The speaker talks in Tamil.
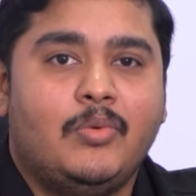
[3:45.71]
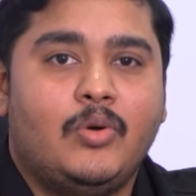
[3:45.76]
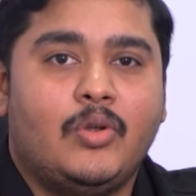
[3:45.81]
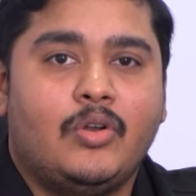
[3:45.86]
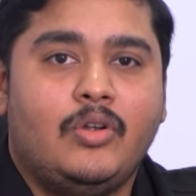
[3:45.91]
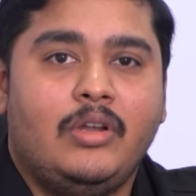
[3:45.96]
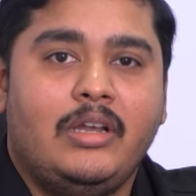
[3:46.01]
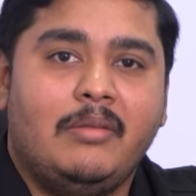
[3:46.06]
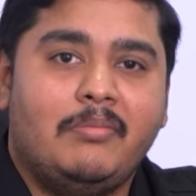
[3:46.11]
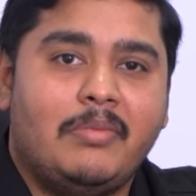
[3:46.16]

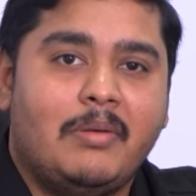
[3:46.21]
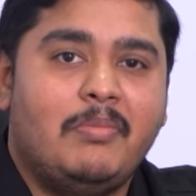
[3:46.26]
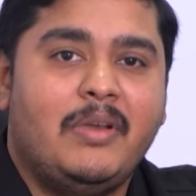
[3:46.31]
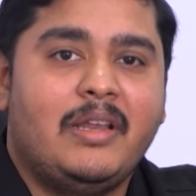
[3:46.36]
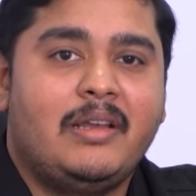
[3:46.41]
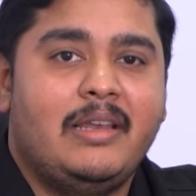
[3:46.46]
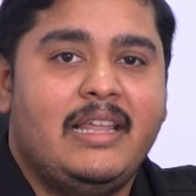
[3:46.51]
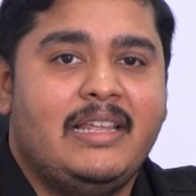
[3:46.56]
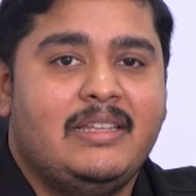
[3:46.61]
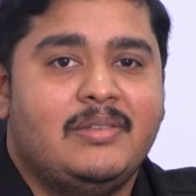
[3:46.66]
போகிறோம் இல்லை
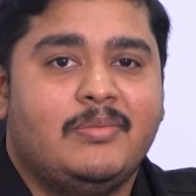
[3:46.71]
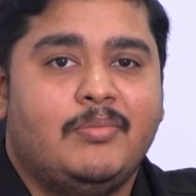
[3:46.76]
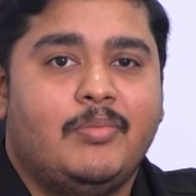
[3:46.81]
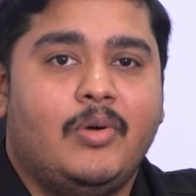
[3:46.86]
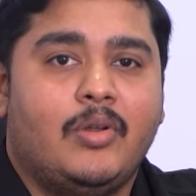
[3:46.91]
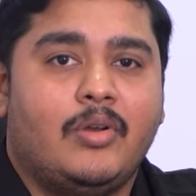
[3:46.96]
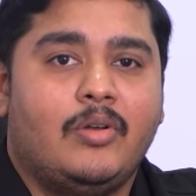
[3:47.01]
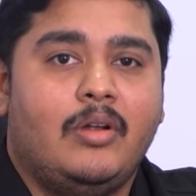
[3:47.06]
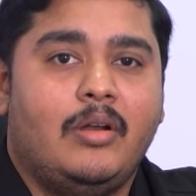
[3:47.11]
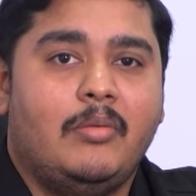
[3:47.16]
பப்ளிக் பிளேஸ்க்கு
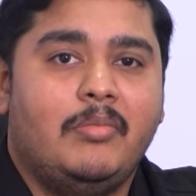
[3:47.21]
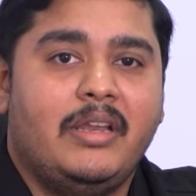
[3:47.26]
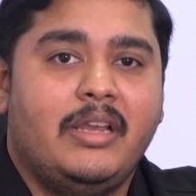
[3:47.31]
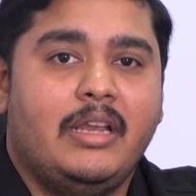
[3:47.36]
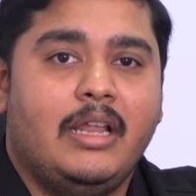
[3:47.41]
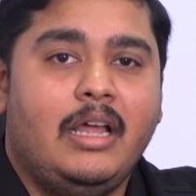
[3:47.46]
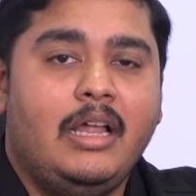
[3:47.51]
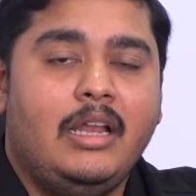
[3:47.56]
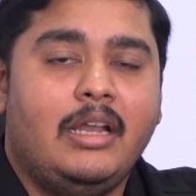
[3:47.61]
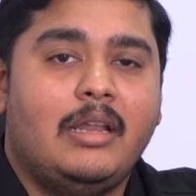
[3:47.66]
போகிறோம்
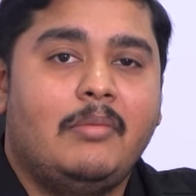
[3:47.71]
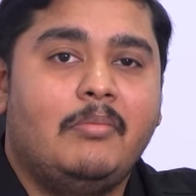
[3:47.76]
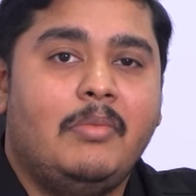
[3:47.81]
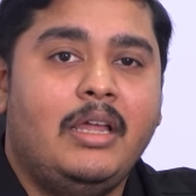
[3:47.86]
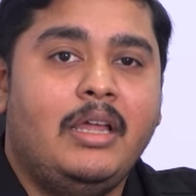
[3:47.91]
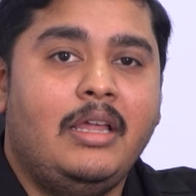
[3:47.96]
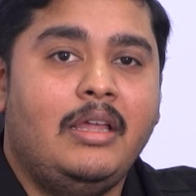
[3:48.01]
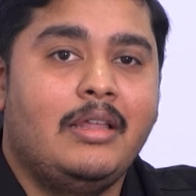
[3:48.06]
அப்படின்னா நம்ம